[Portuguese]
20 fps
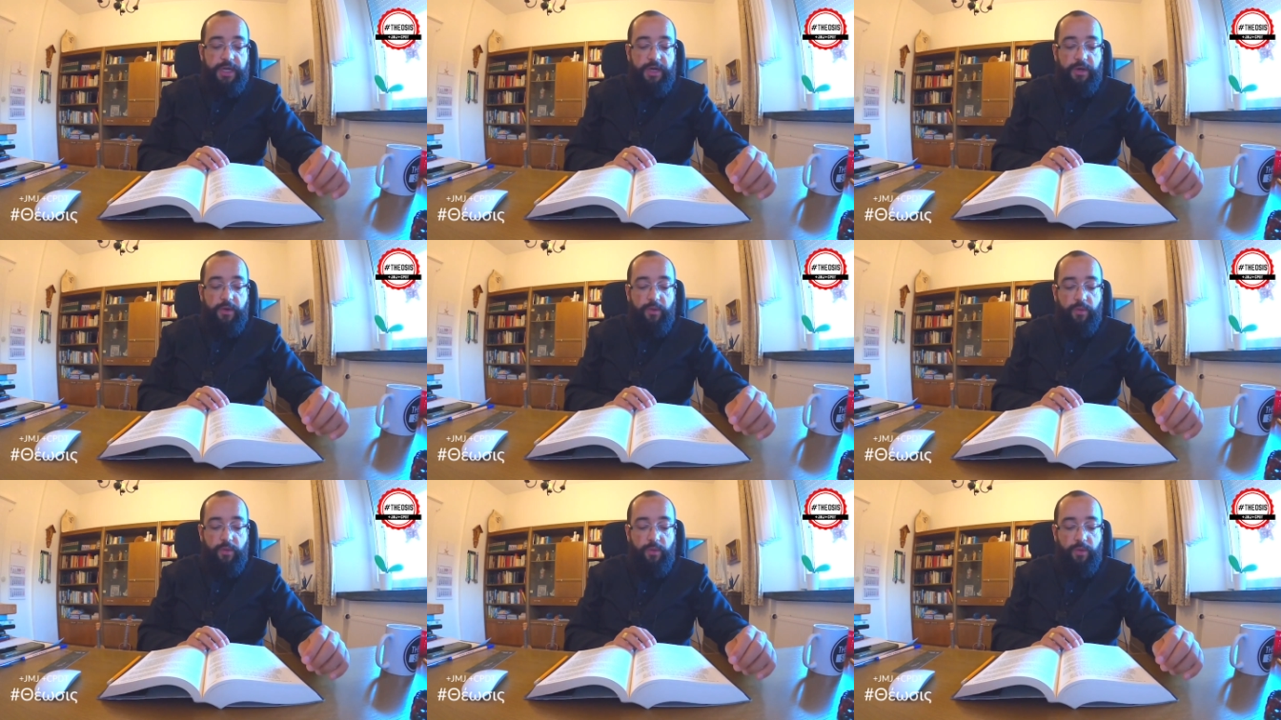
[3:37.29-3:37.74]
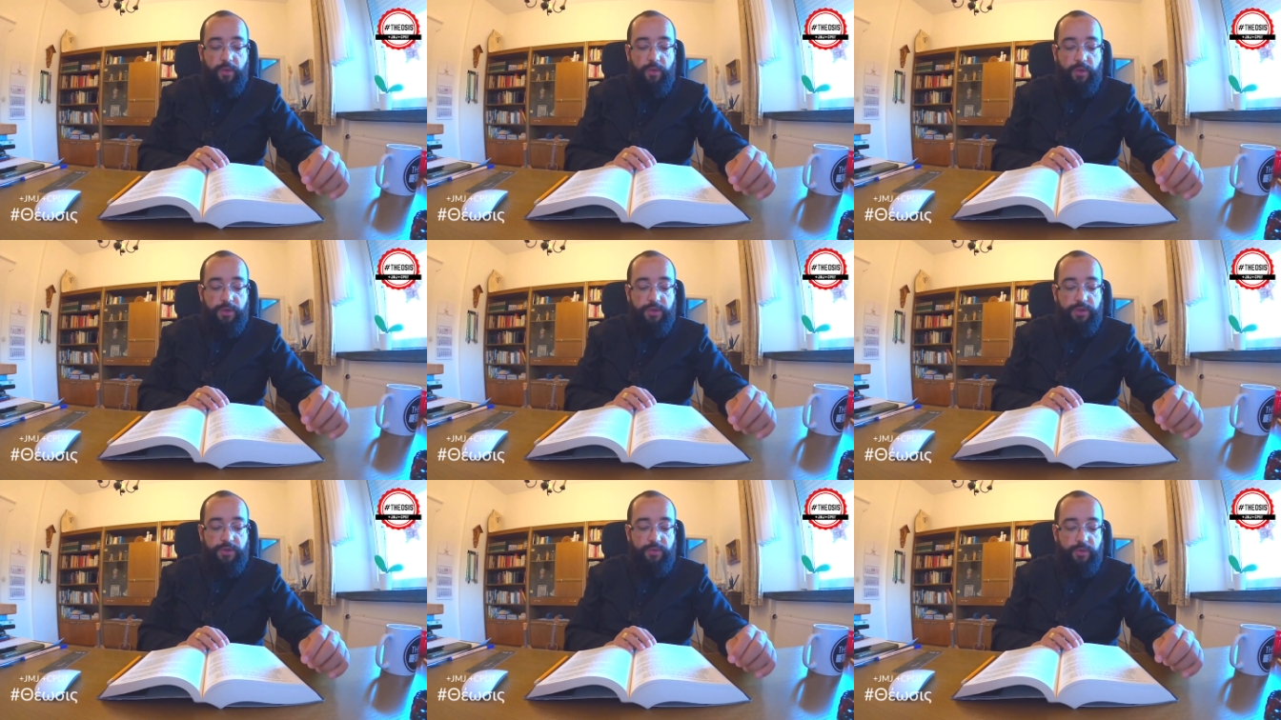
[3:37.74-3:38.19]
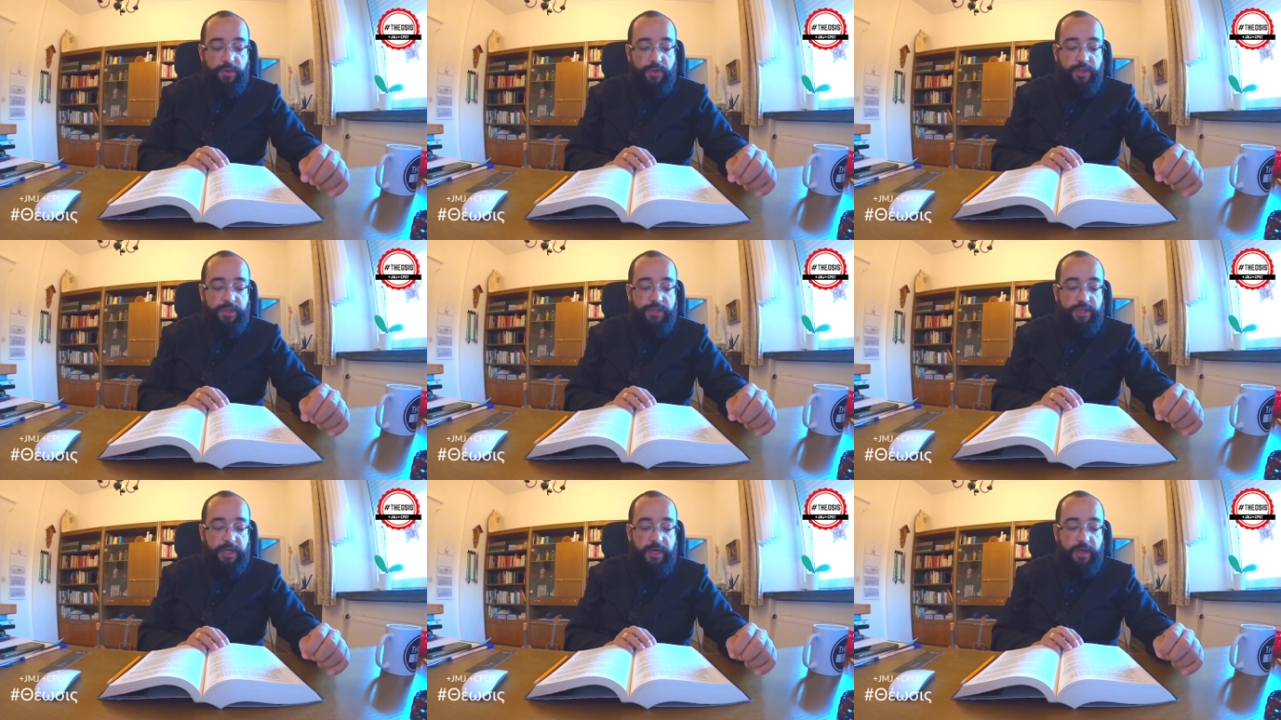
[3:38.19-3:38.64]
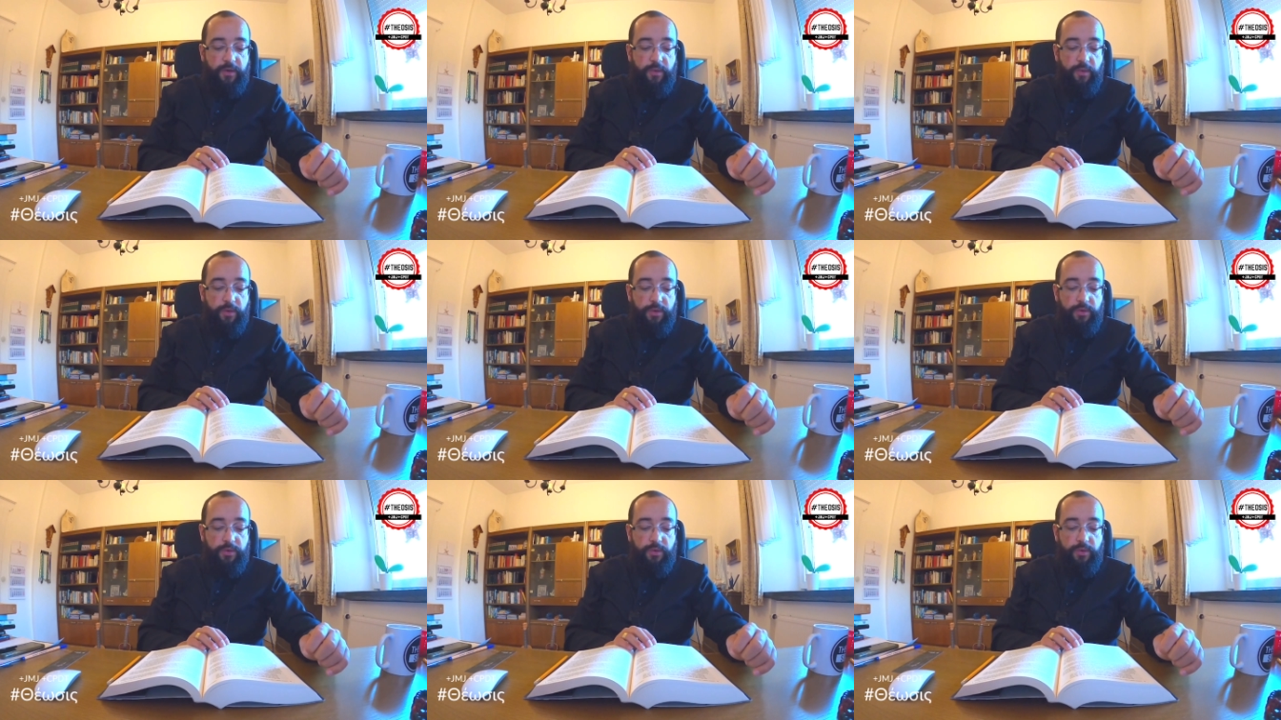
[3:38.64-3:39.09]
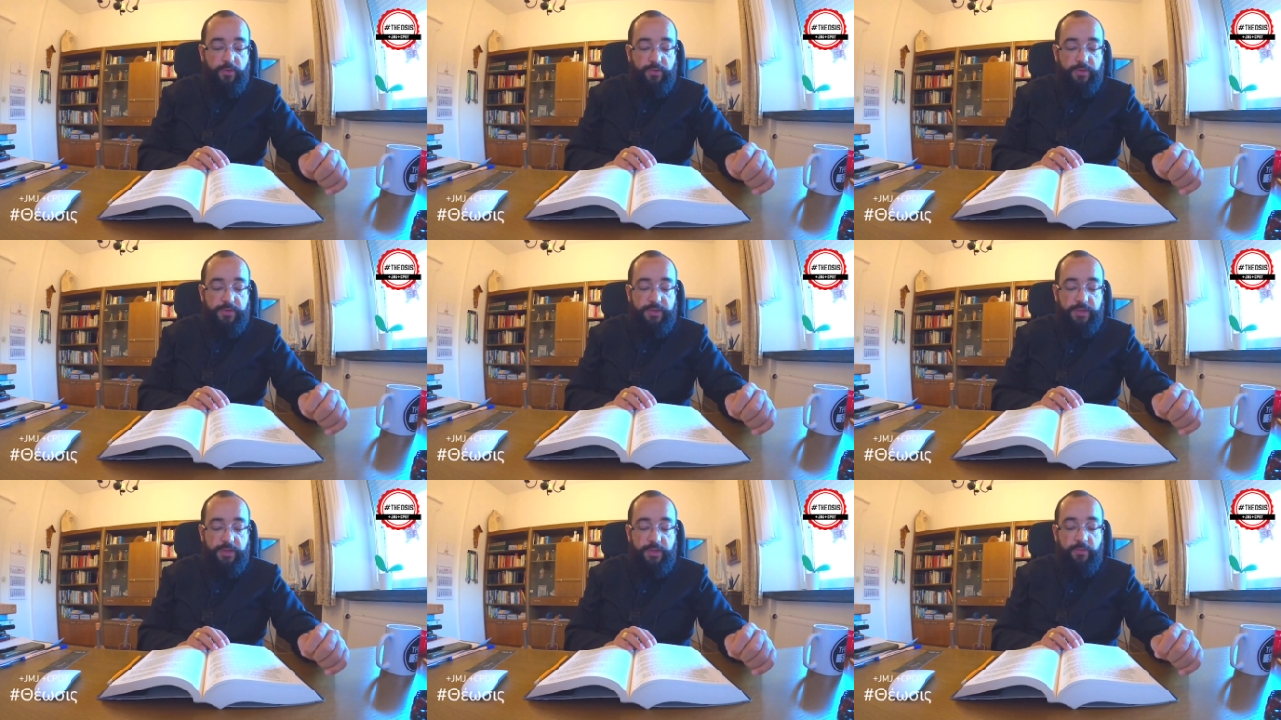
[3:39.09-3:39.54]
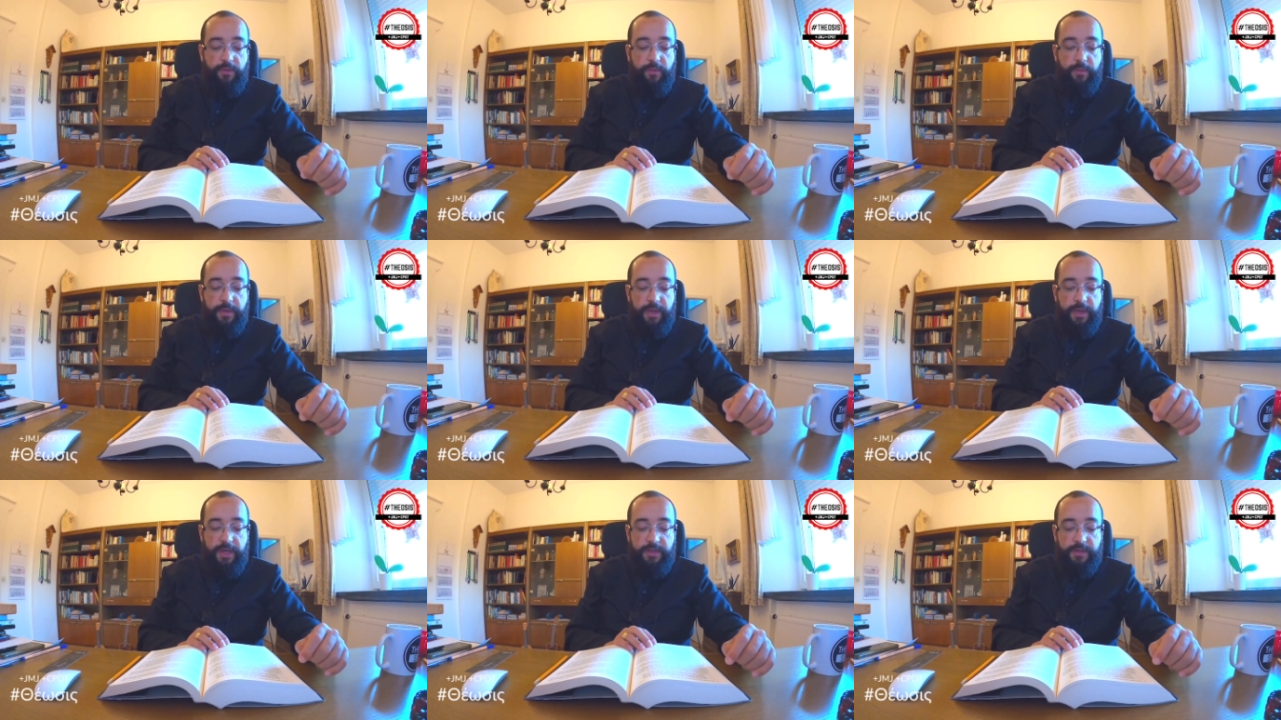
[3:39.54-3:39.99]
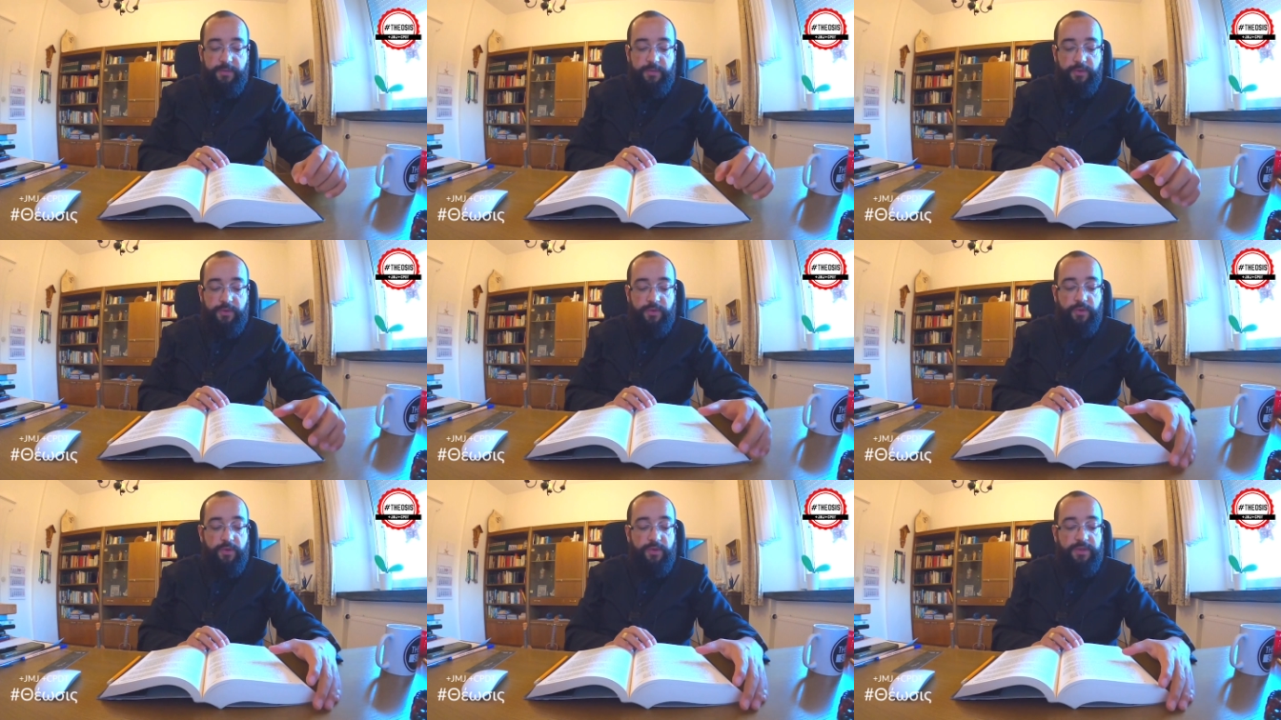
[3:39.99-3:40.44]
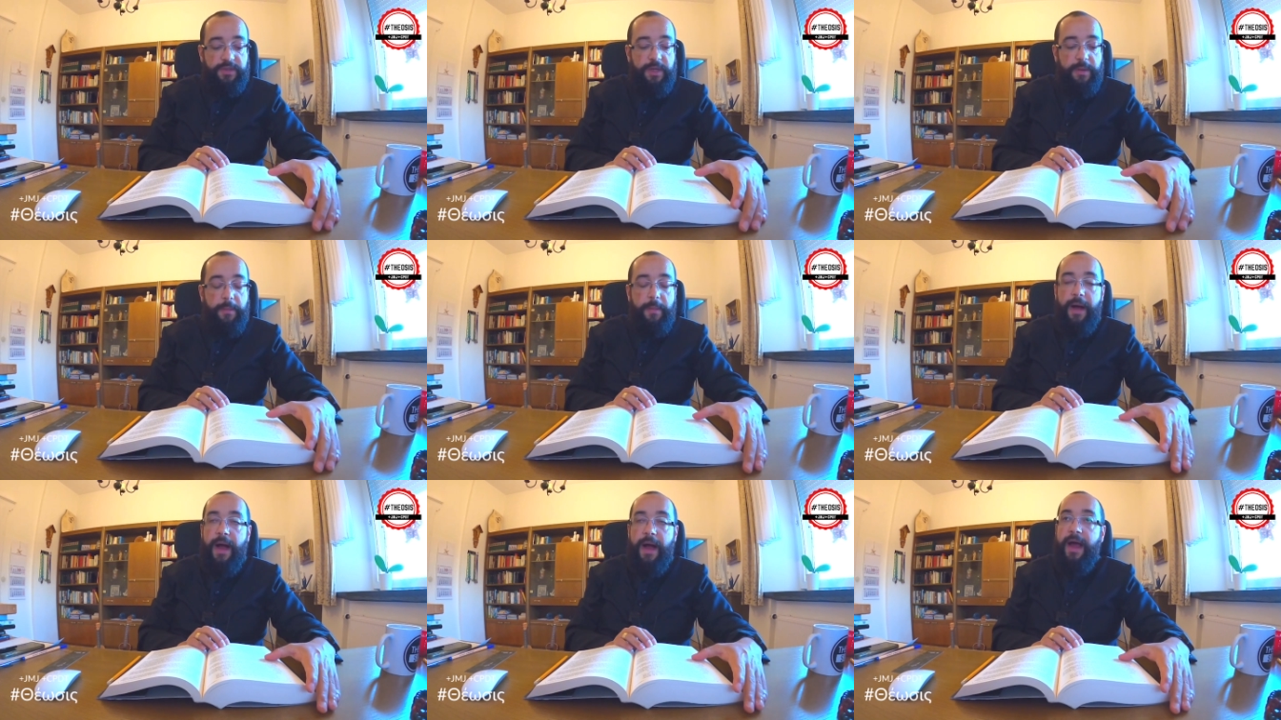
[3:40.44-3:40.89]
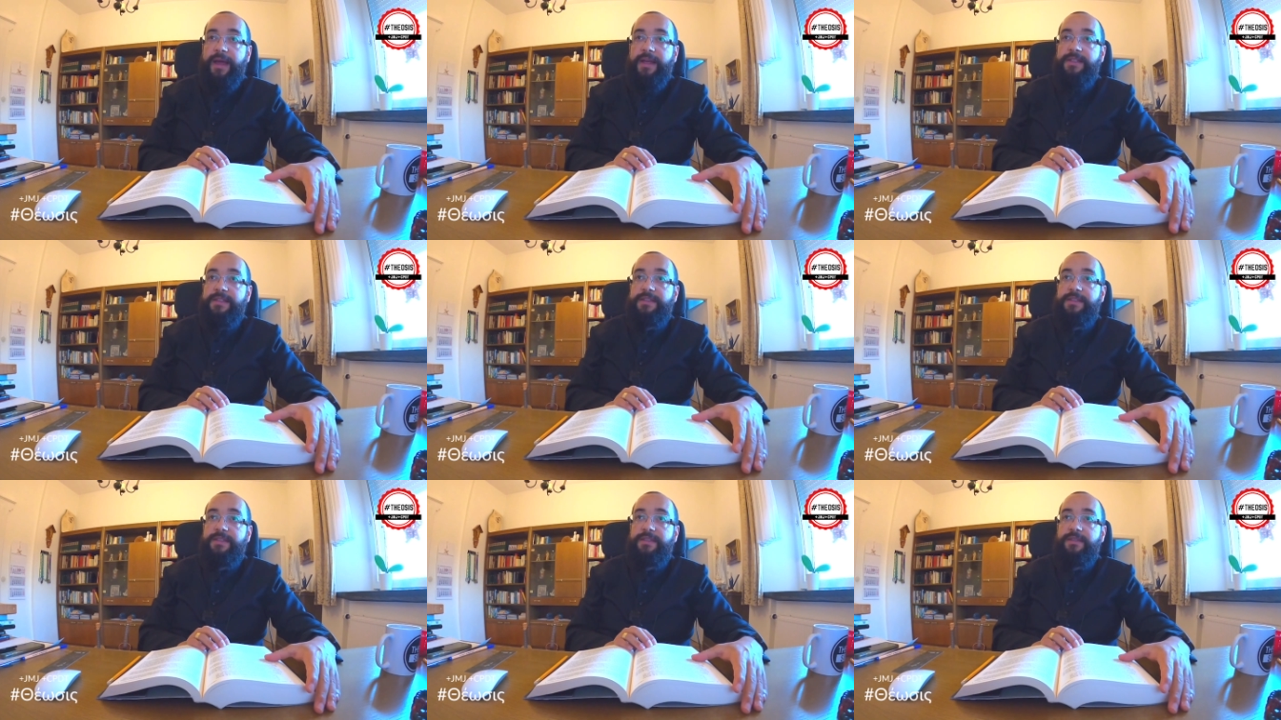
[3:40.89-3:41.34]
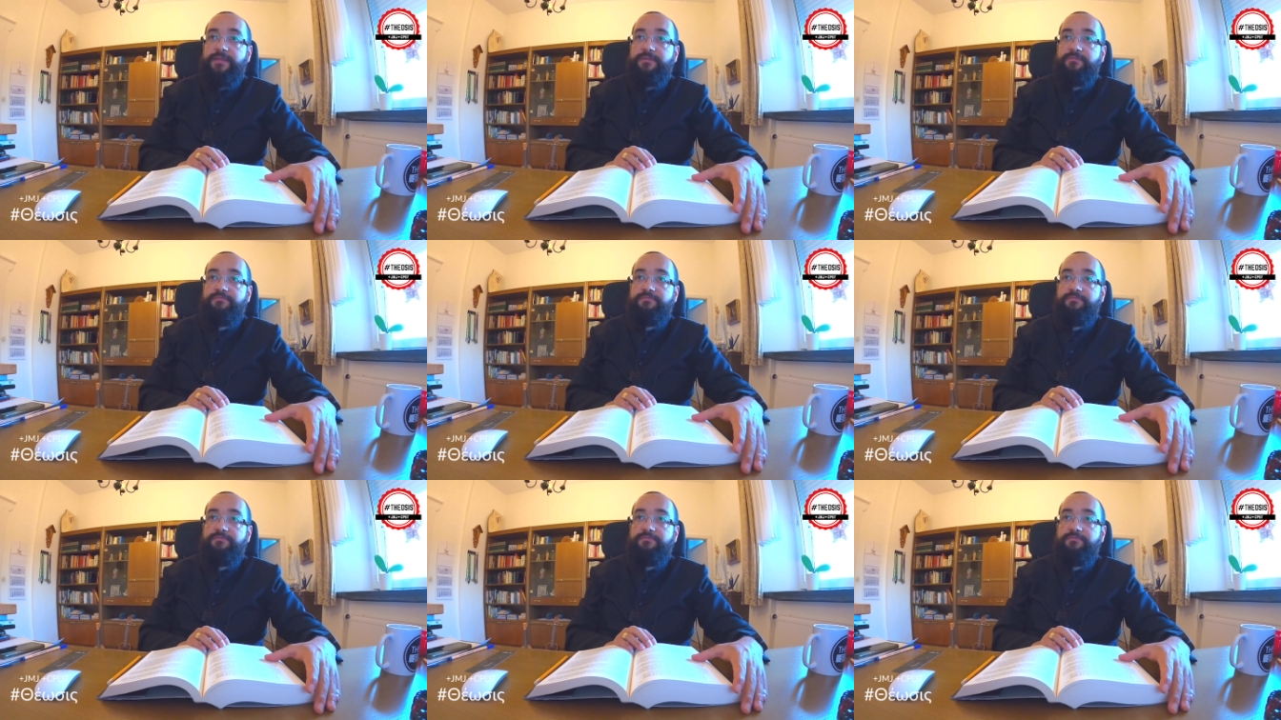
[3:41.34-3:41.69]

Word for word: acordo, julga de acordo consigo mesmos os demais.